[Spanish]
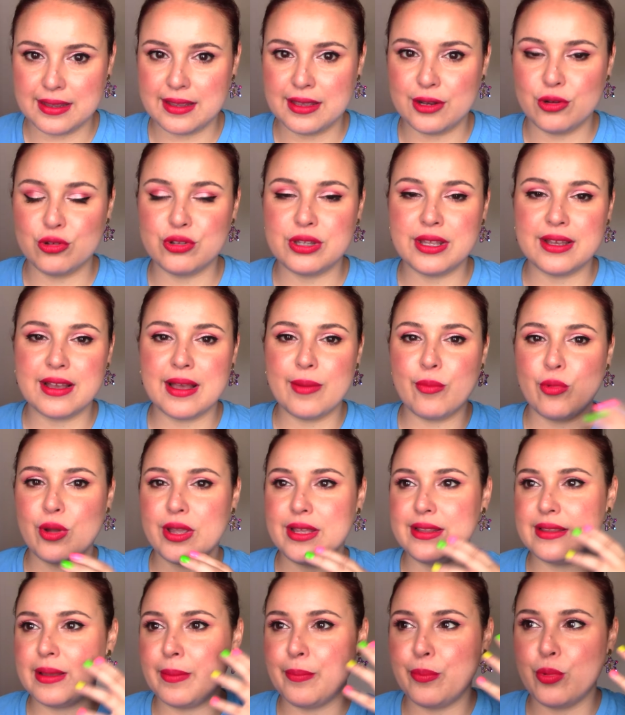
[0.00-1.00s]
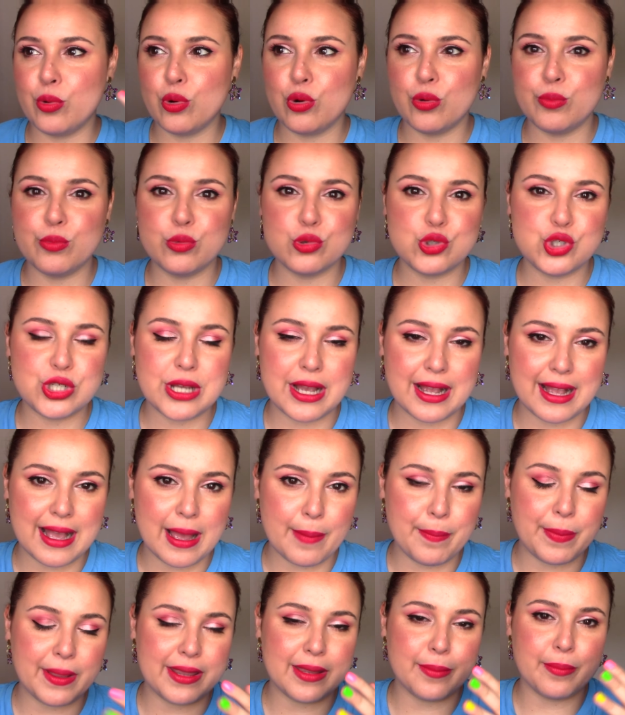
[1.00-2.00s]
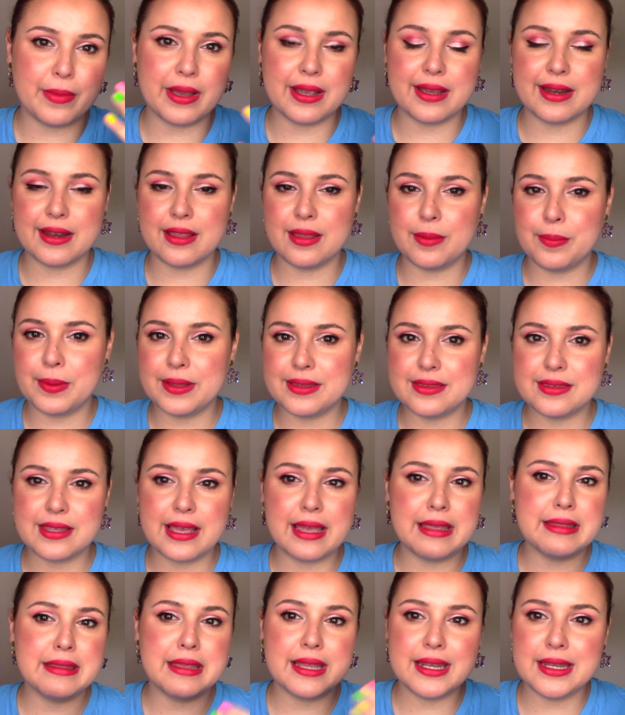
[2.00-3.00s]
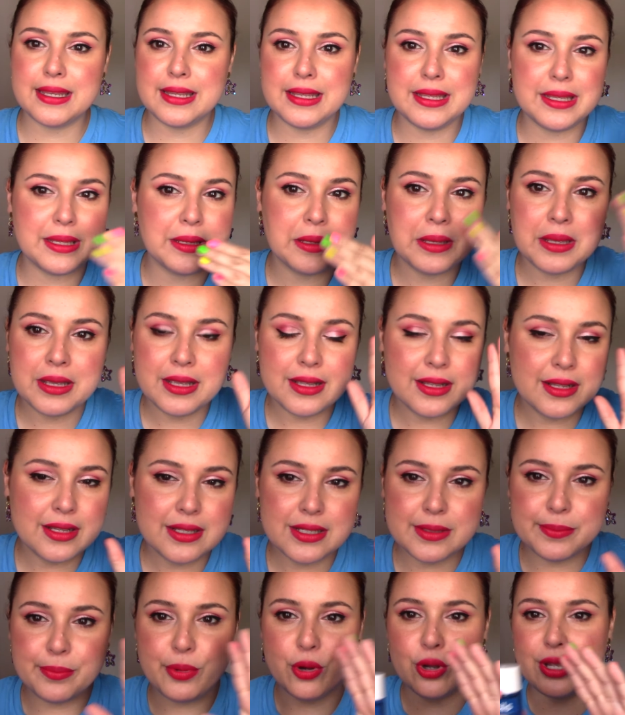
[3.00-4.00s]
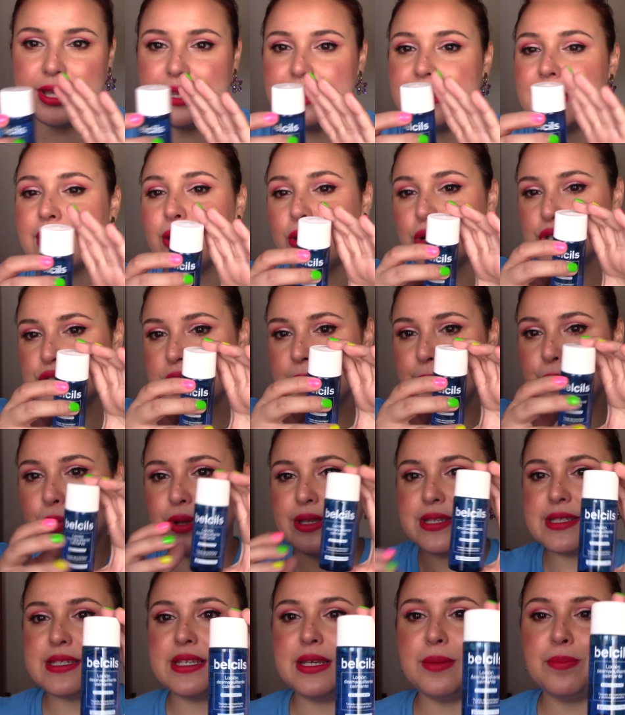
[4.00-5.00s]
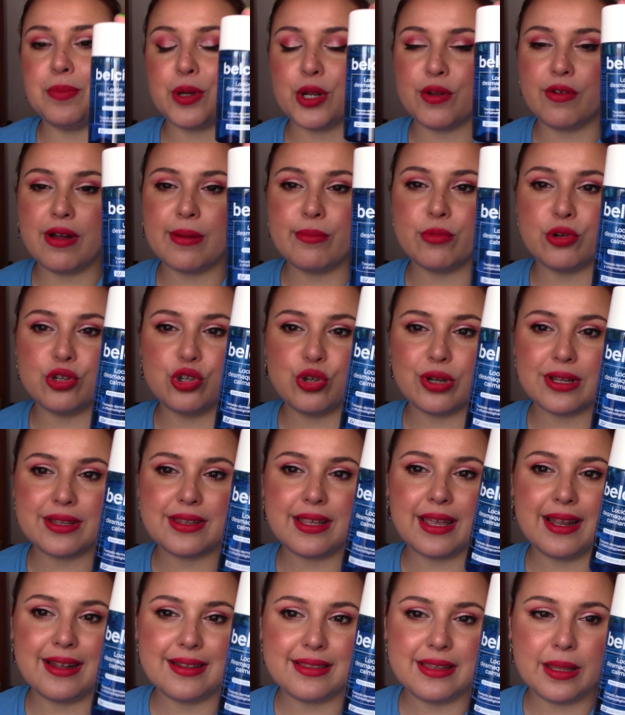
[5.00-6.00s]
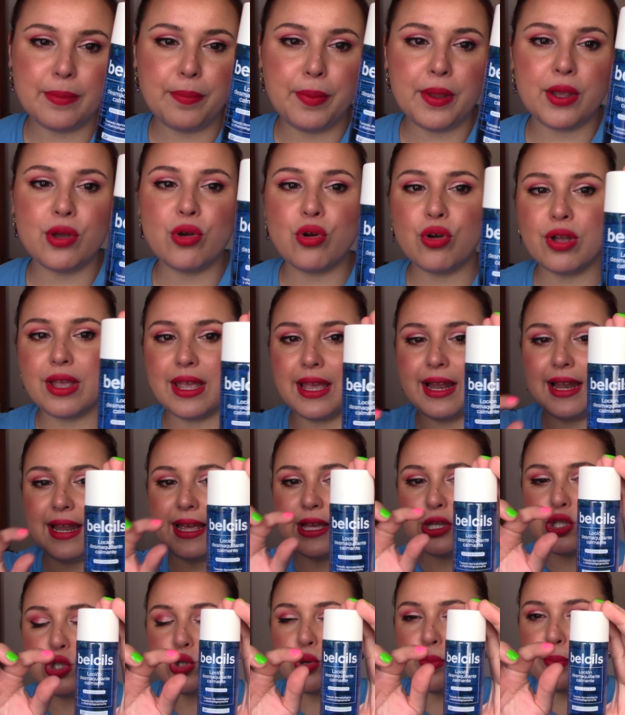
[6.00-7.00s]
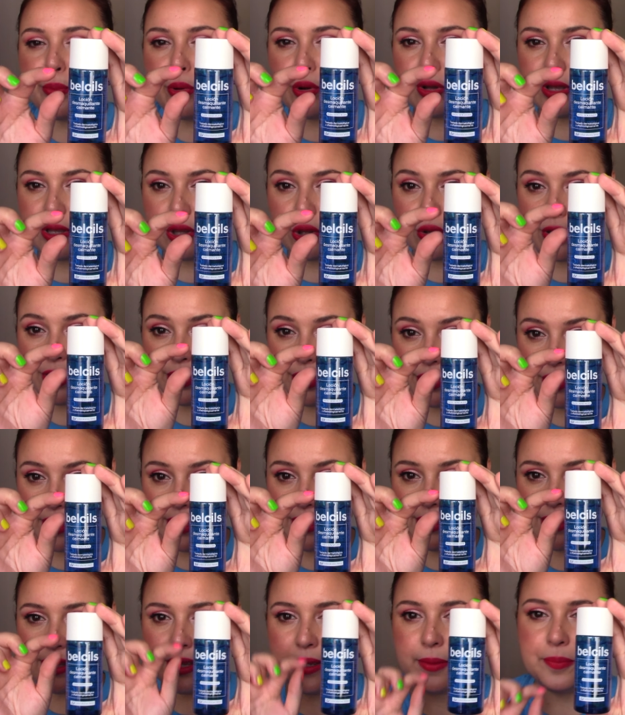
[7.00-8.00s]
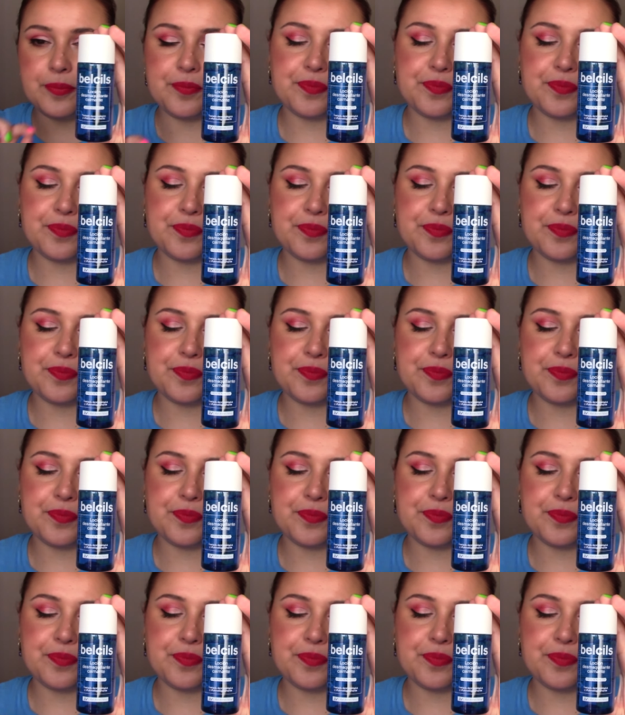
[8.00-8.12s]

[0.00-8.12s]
que no tengamos ahí tampoco mucha capa de máscara de pestañas ni Poquita cosa, pues sí, pero vamos, yo este es el típico que le echo un poquito de aceite